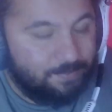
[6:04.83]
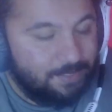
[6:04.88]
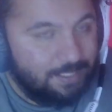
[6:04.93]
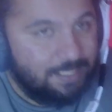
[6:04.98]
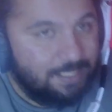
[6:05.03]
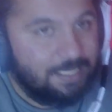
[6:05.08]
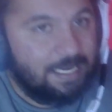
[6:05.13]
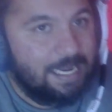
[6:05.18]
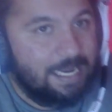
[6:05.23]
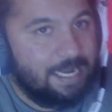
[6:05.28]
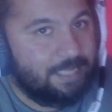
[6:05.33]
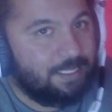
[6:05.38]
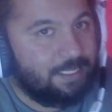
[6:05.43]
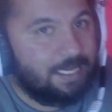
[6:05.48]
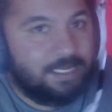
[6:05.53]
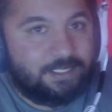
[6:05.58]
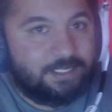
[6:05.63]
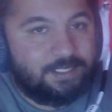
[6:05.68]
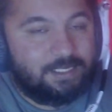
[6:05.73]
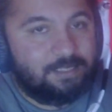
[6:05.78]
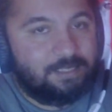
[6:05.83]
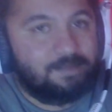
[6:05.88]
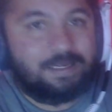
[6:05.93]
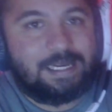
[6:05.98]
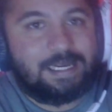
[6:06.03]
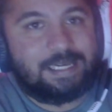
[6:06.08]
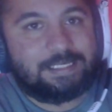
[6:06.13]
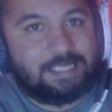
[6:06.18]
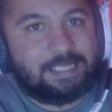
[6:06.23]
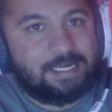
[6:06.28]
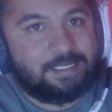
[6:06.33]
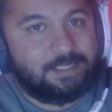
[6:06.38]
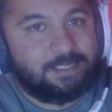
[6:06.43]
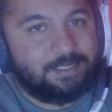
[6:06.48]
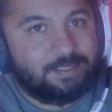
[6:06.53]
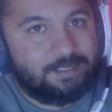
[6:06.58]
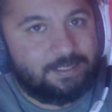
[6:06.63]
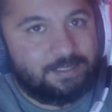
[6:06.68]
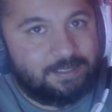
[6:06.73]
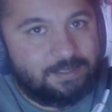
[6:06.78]
Enerjili ve
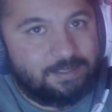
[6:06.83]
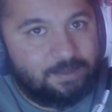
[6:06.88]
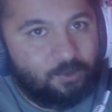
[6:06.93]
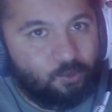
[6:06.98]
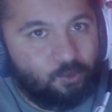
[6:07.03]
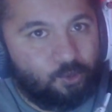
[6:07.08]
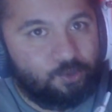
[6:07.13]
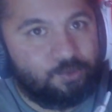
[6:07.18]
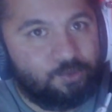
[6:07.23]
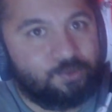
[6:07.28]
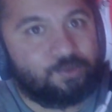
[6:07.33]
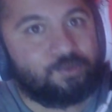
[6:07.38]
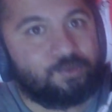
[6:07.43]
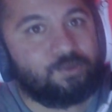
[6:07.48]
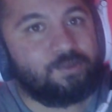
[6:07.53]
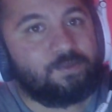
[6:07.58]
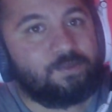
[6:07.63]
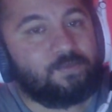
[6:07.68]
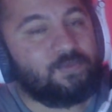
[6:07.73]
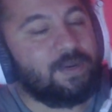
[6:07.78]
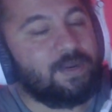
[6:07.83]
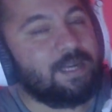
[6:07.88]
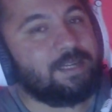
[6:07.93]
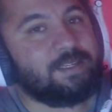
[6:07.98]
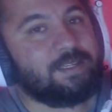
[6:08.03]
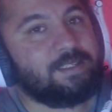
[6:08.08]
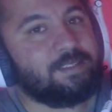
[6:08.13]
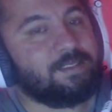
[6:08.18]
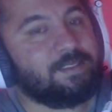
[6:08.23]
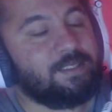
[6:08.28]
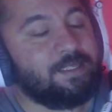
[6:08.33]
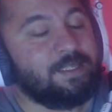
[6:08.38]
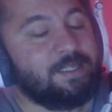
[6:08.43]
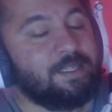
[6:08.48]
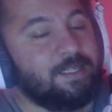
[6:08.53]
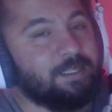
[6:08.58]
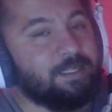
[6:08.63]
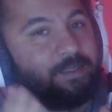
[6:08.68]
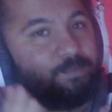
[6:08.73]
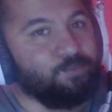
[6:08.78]
enerjisiz oyunun farkını
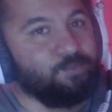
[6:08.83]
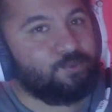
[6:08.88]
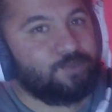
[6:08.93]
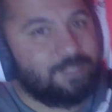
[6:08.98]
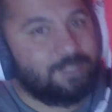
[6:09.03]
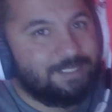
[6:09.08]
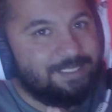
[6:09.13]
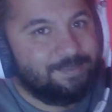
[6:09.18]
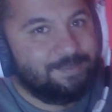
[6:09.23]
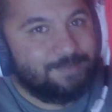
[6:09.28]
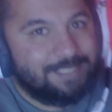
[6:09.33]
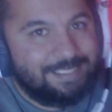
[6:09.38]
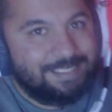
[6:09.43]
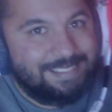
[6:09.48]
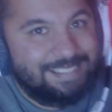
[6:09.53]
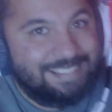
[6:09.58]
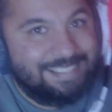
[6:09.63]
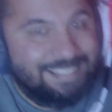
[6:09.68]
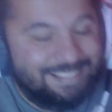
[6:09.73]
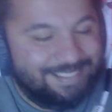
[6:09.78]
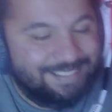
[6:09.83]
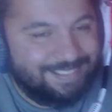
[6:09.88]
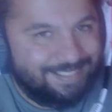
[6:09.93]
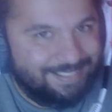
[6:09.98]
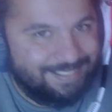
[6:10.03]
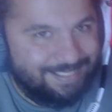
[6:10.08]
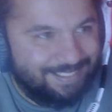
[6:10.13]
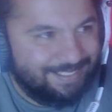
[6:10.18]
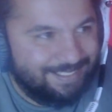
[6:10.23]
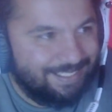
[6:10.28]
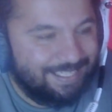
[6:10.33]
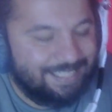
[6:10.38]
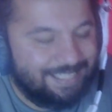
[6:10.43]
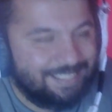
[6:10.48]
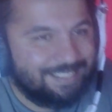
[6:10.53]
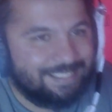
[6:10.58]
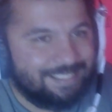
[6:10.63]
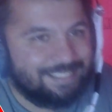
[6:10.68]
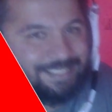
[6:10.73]
bu kısımları iyice dinleyin arkadaşlar.